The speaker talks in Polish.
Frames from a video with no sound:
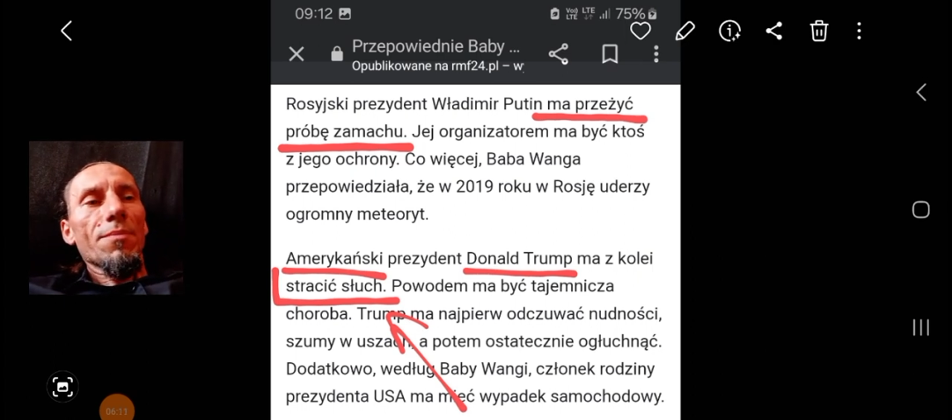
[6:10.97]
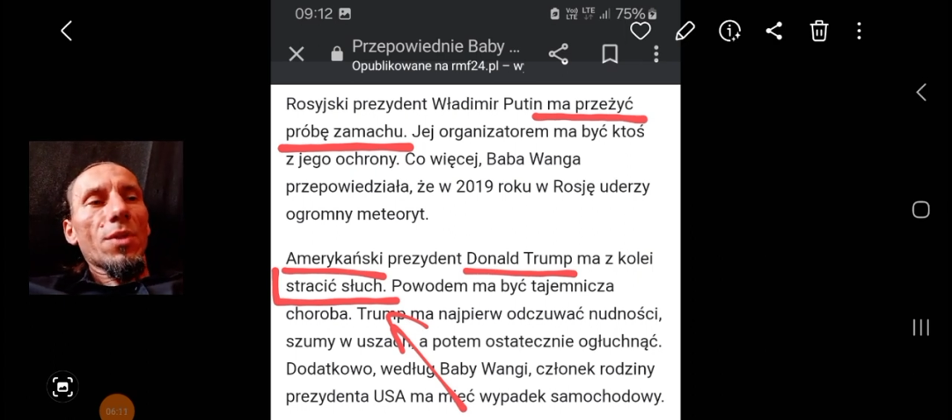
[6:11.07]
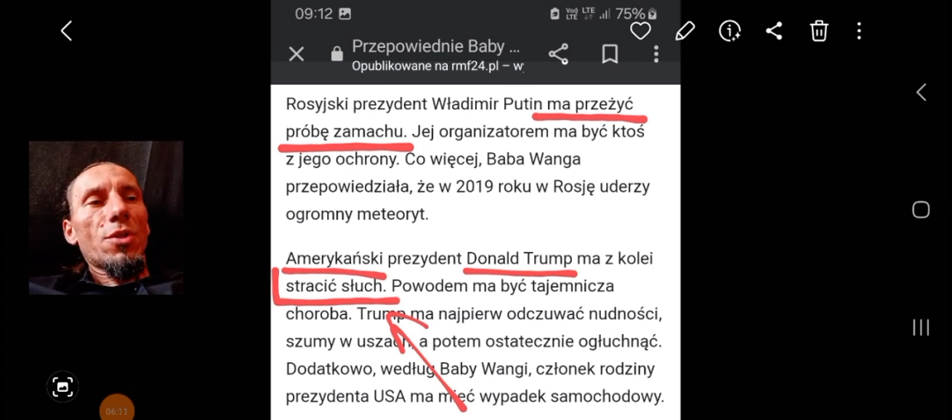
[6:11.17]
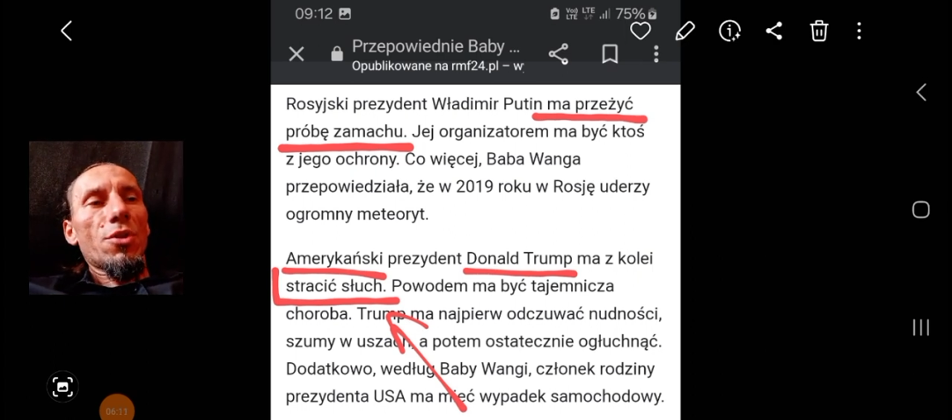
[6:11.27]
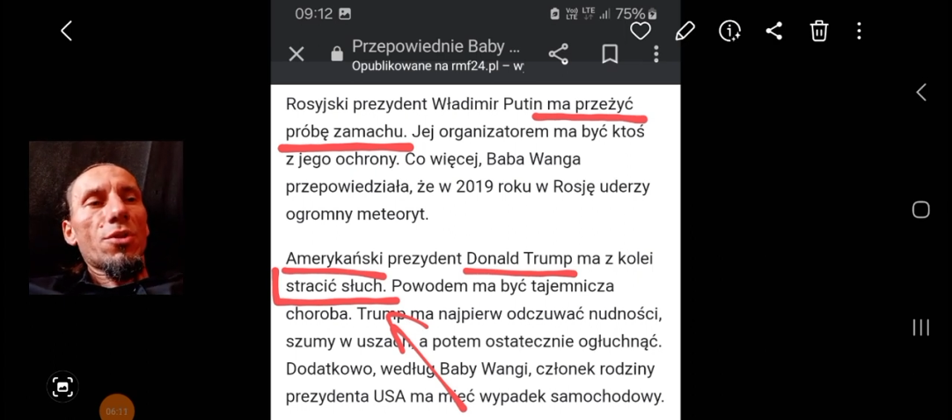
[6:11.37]

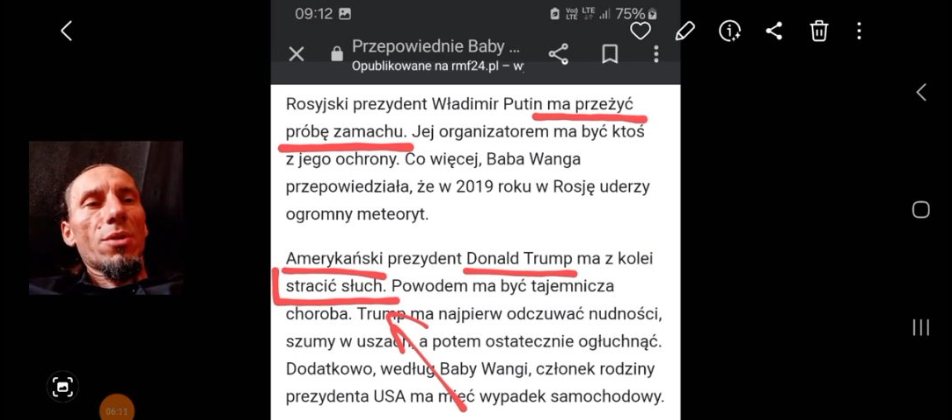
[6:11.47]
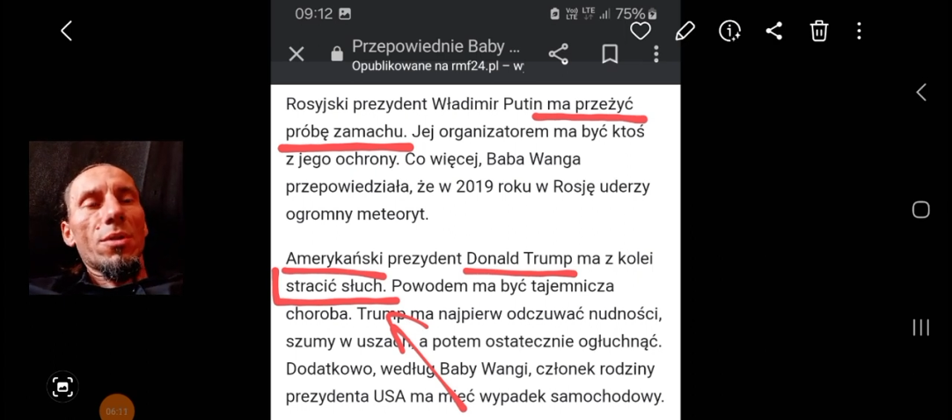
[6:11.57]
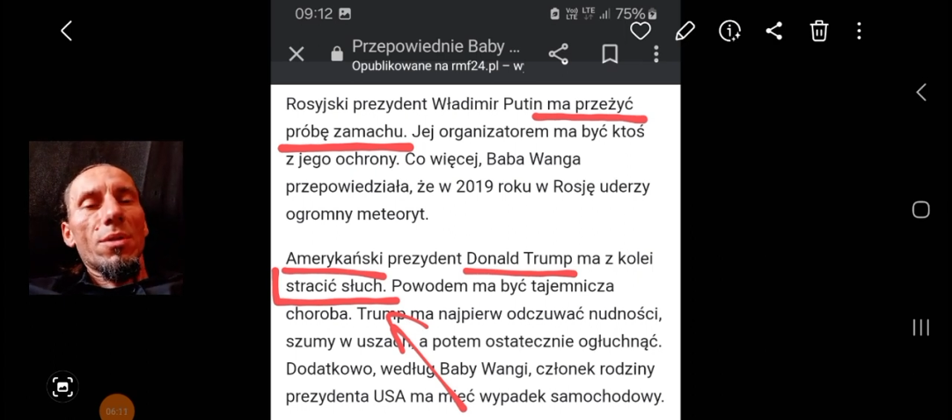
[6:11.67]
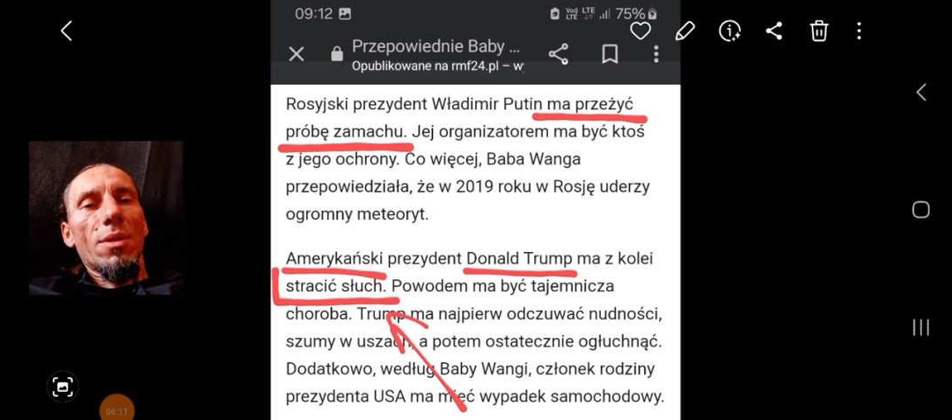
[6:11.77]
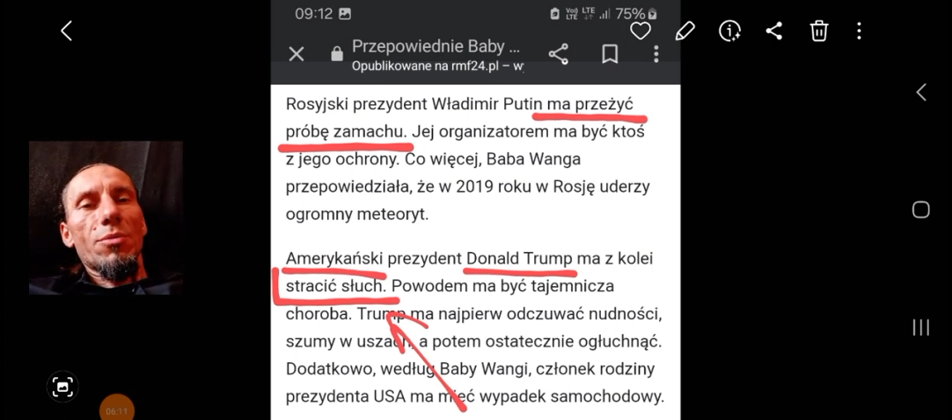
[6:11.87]
gdzieś
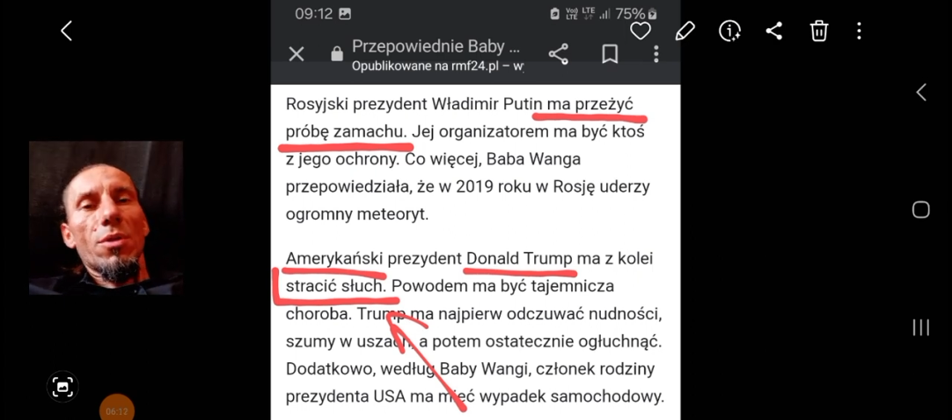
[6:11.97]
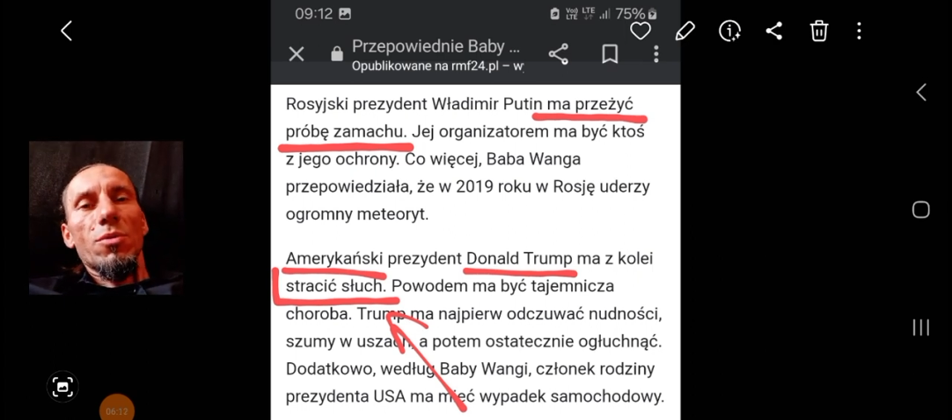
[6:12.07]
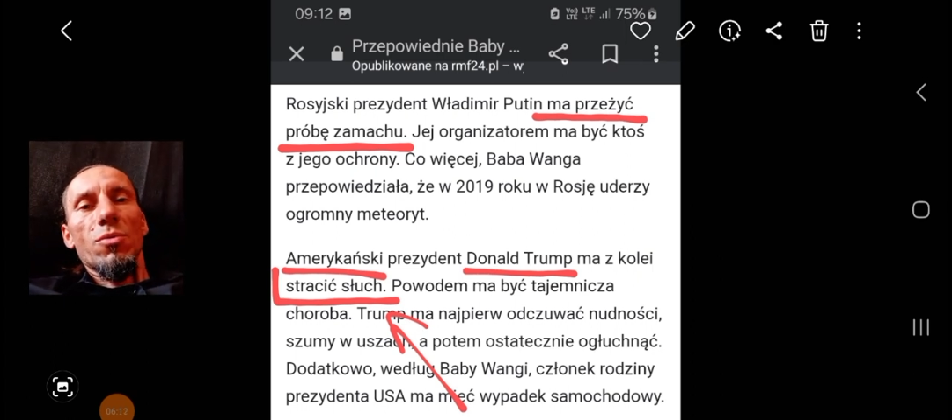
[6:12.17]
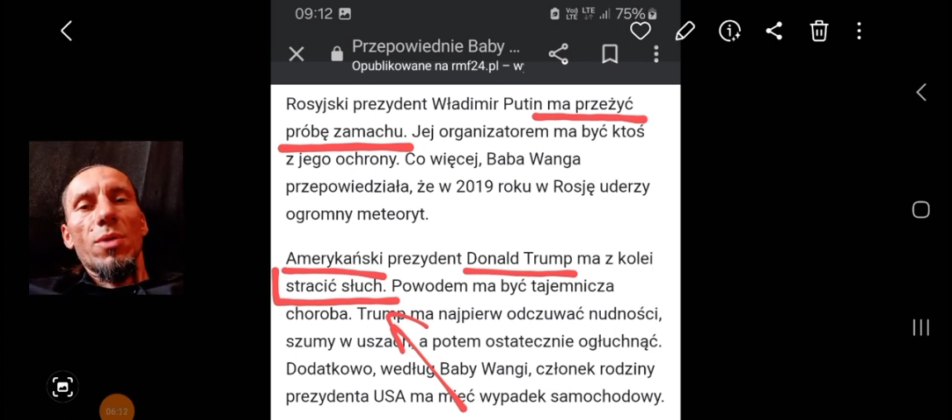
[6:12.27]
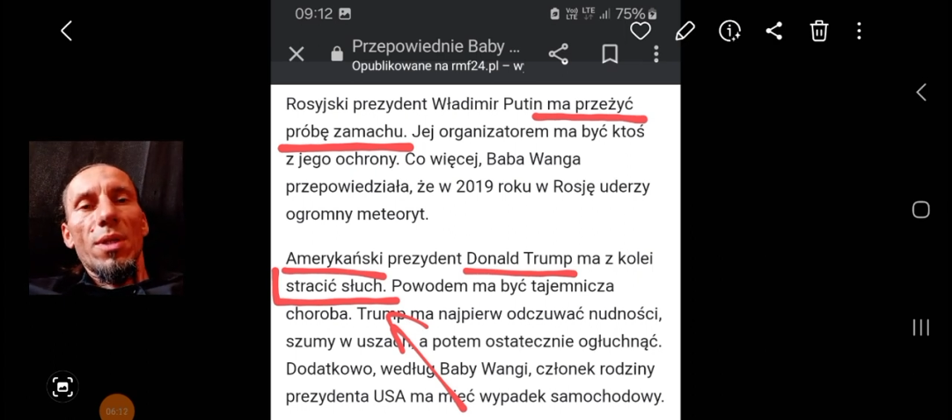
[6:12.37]
na przykład
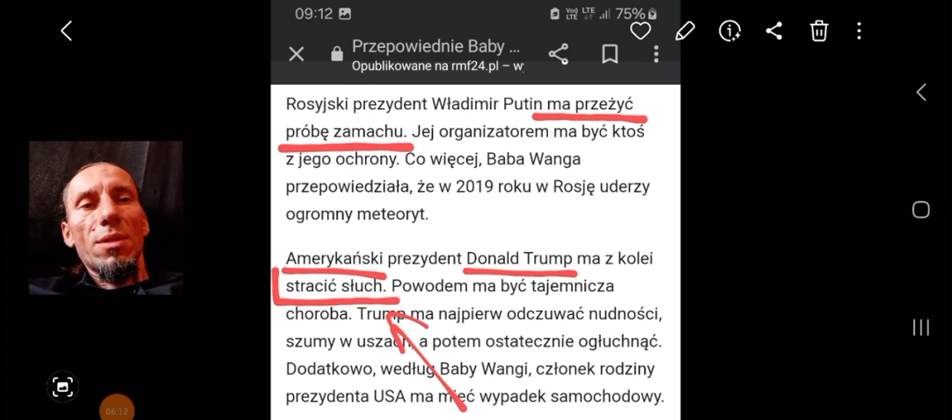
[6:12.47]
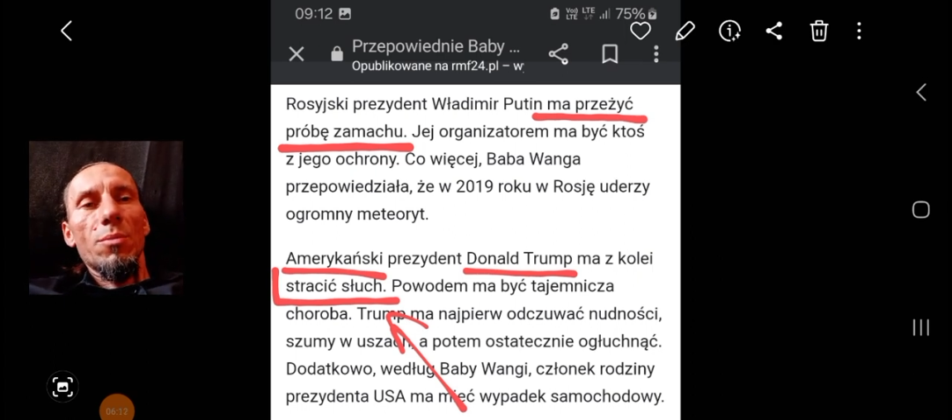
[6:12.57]
z Ukrainy,